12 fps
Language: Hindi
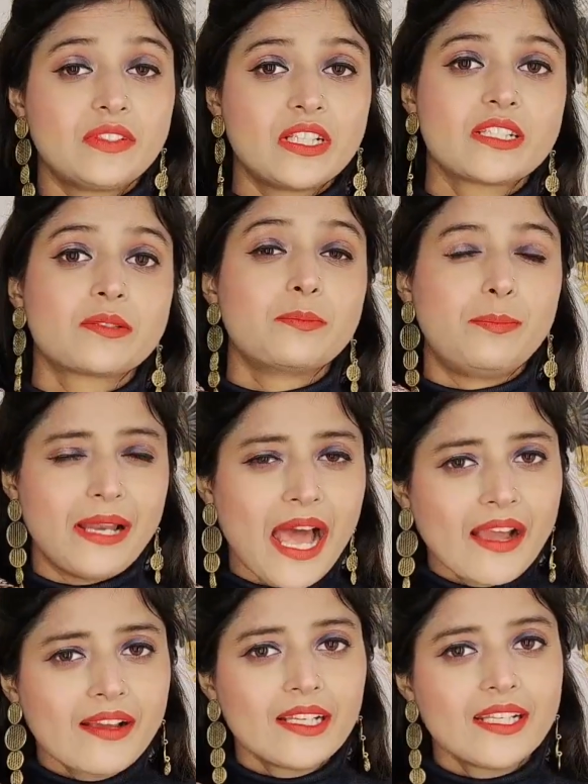फर्स्ट
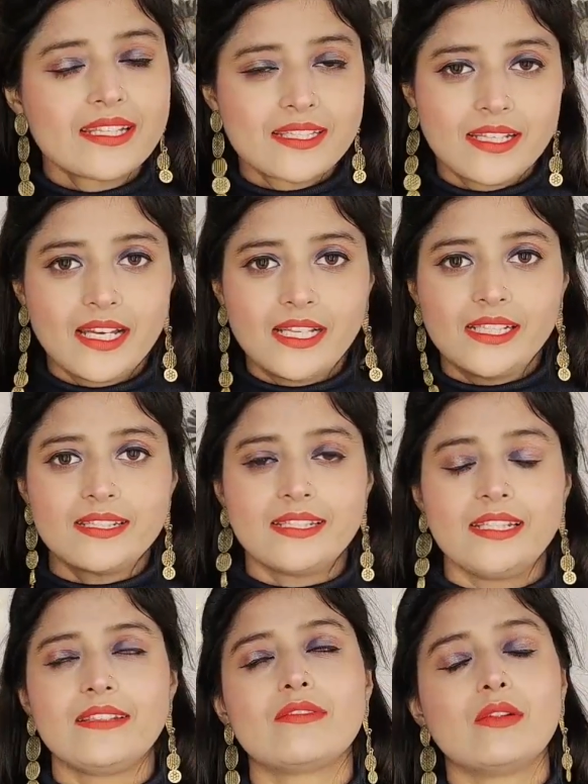ब्लैक कलर सरारा
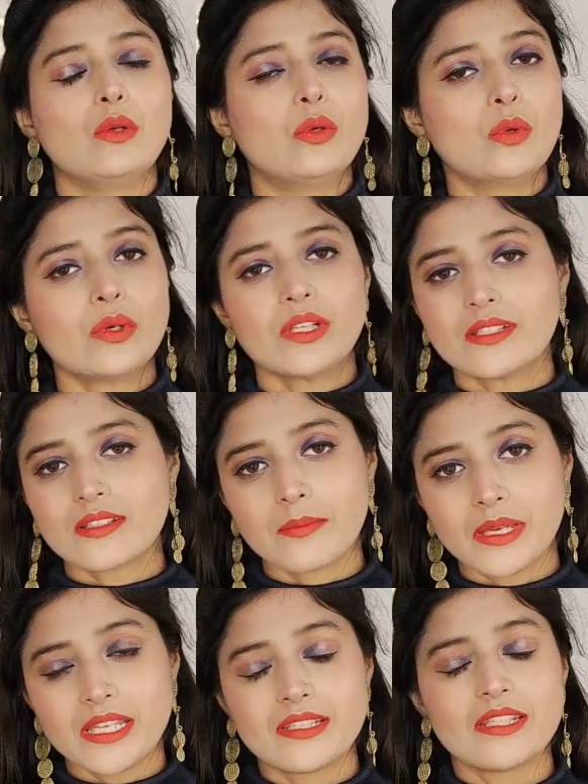सेट लुक इज़
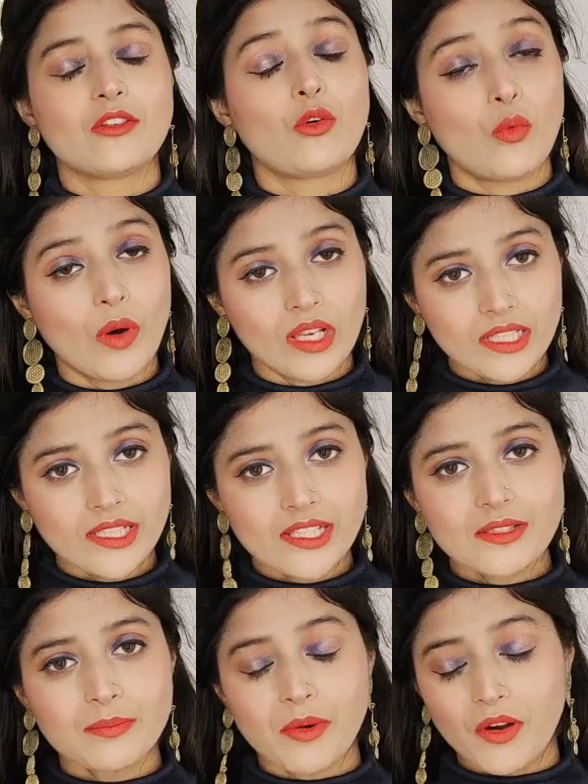अमेजिंग क्वालिटी
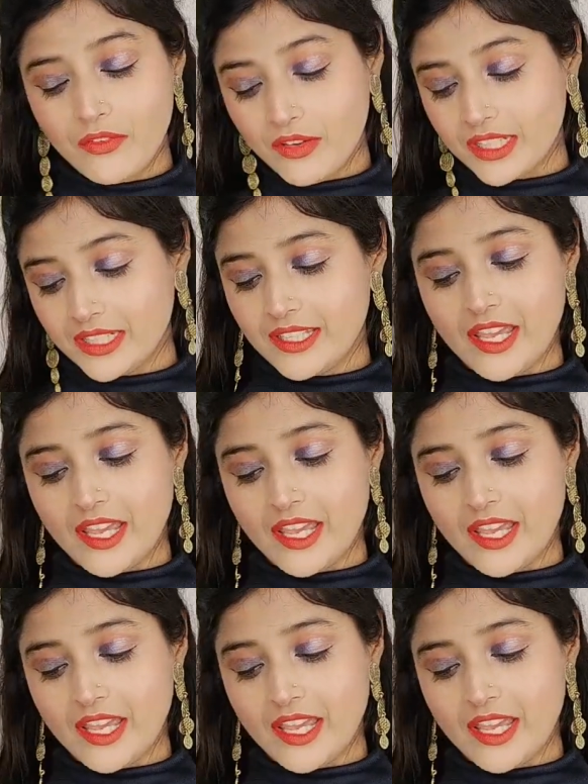इज़ परफेक्ट